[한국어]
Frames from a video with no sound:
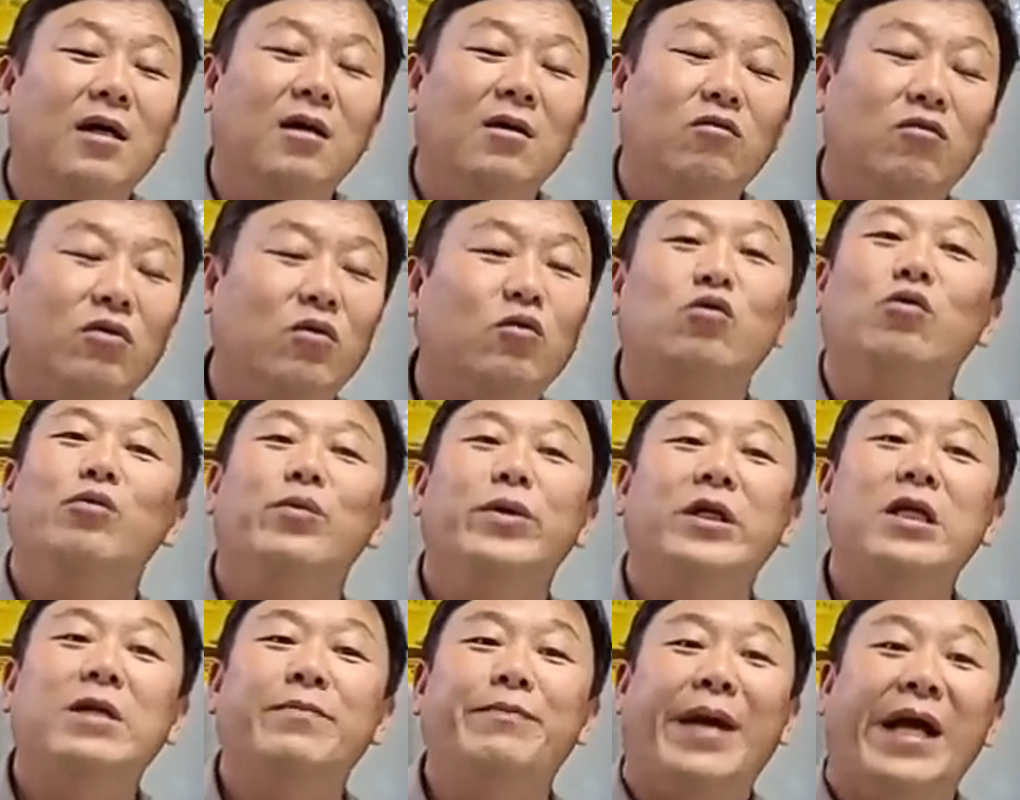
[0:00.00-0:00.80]
우리
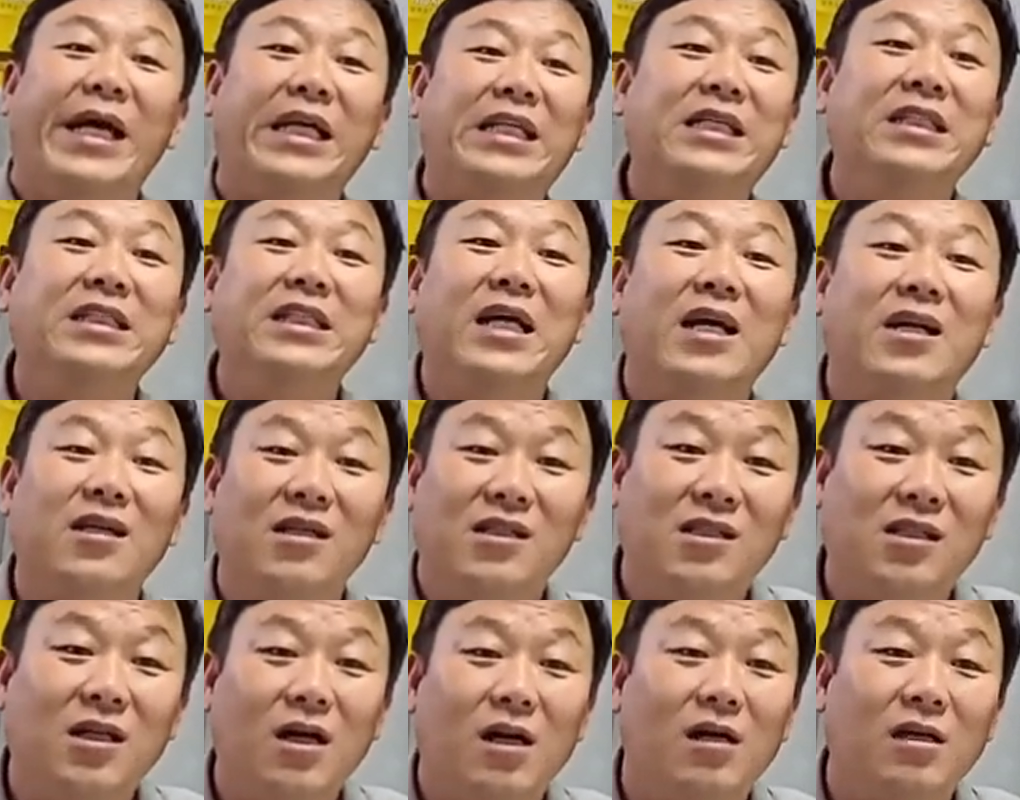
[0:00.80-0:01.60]
국민들이 배신자를
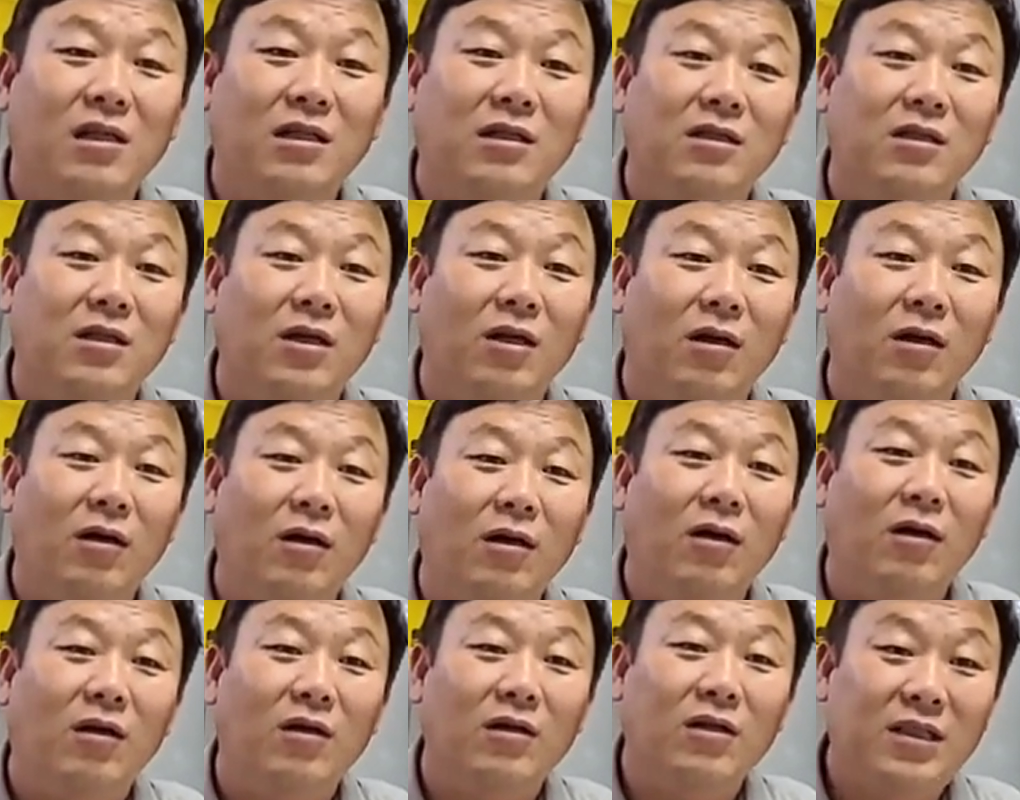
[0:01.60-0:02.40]
싫어하거든요.
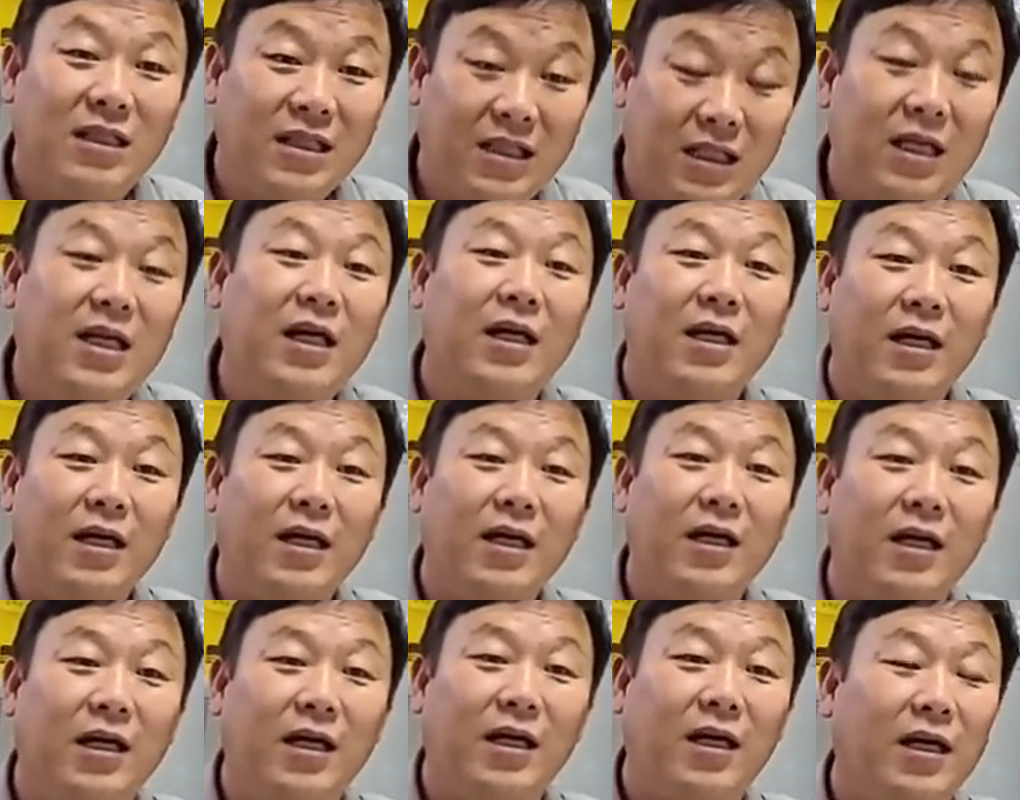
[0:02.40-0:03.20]
네.
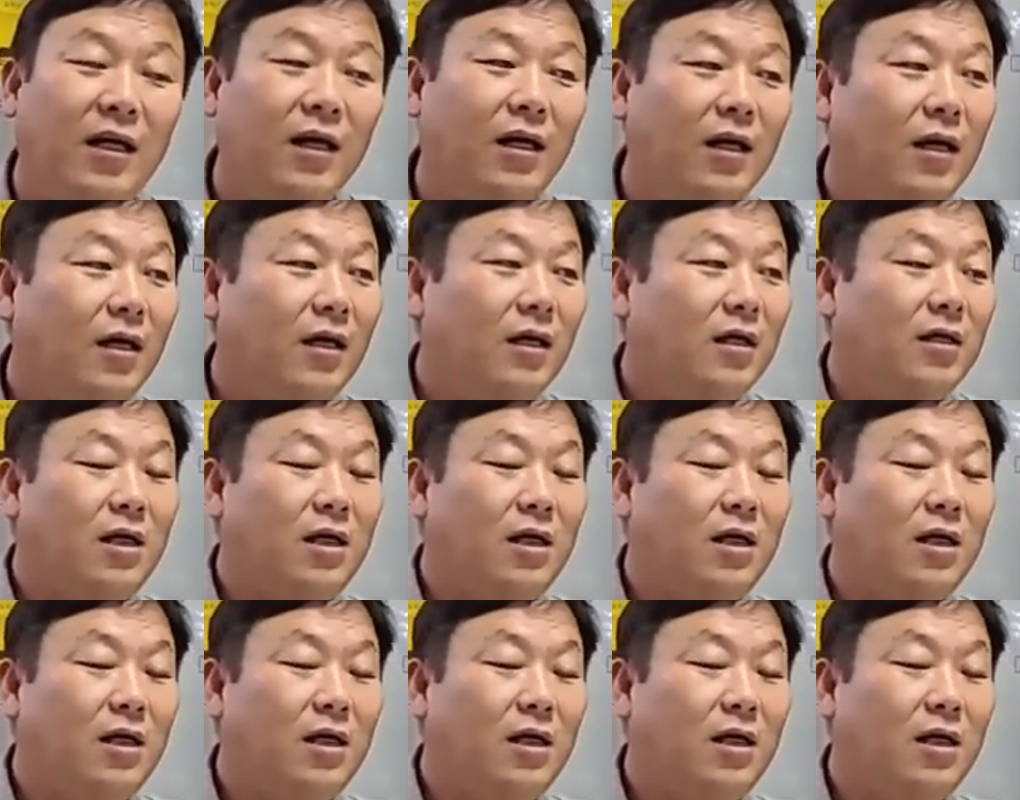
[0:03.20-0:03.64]
특히 그렇죠.